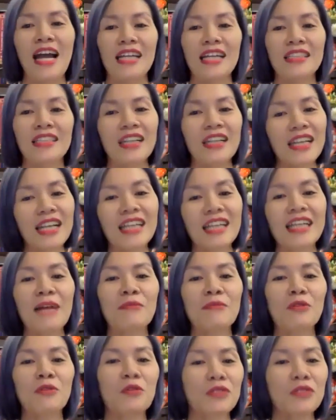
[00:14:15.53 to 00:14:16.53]
Rất là cảm
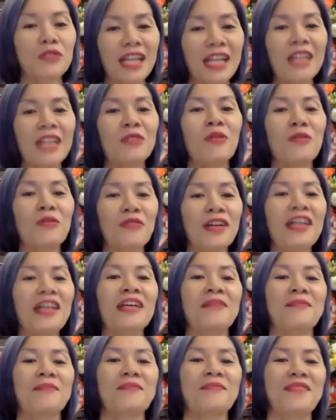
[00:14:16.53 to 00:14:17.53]
xúc, rất là tuyệt vời,
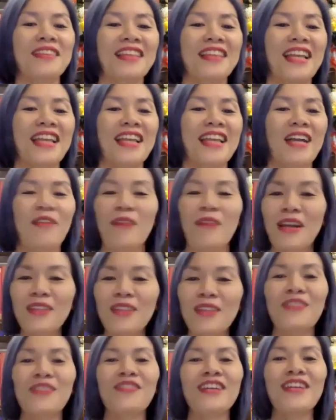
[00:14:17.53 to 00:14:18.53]
quá
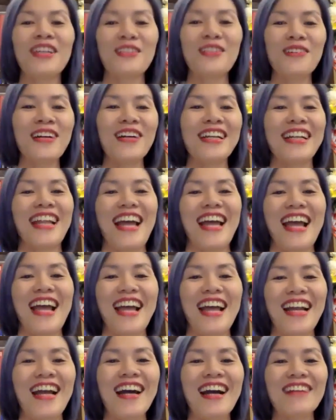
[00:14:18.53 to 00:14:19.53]
tuyệt vời luôn.
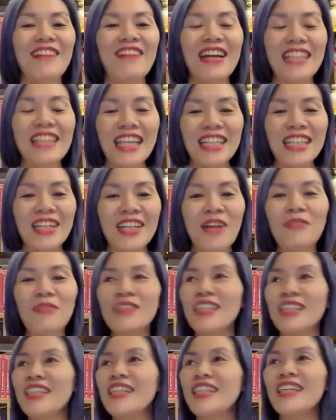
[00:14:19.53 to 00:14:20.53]
À, và thành công
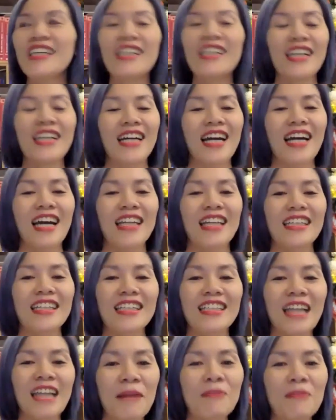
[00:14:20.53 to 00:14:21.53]
thứ Thứ
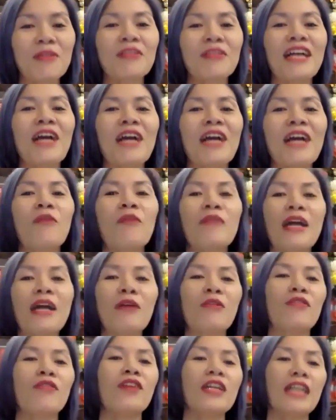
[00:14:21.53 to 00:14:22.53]
năm trong ngày hôm nay của
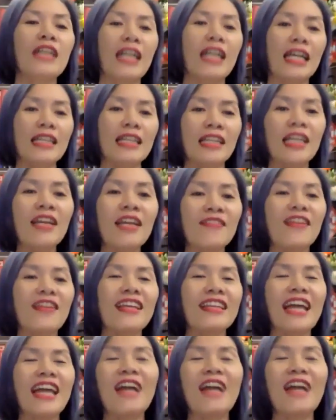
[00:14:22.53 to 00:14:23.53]
Phương là, là tiền về
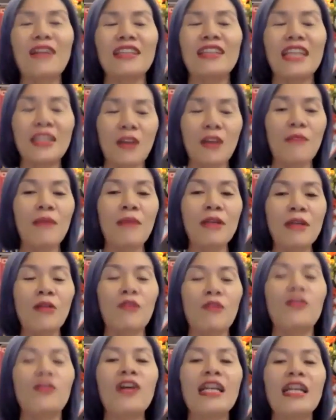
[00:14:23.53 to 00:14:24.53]
tài khoản Techcombank của
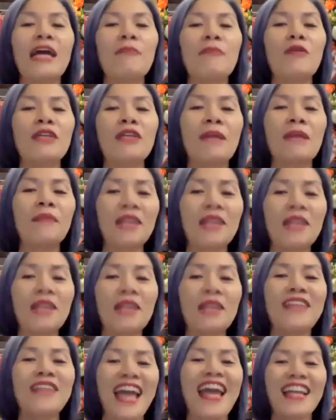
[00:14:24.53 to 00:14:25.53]
Phương là một trăm triệu.
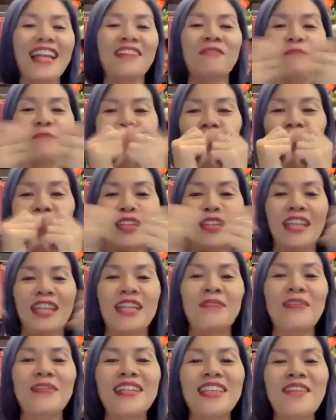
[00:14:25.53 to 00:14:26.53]
Yes. Cảm
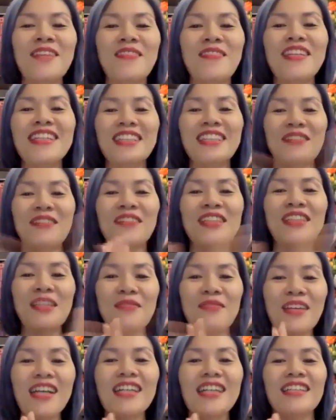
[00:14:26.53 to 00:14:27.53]
ơn tiềm thức, cảm ơn tiềm
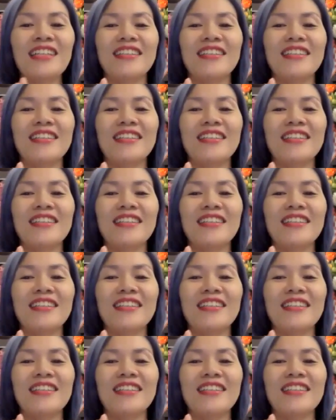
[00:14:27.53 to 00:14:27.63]
thức.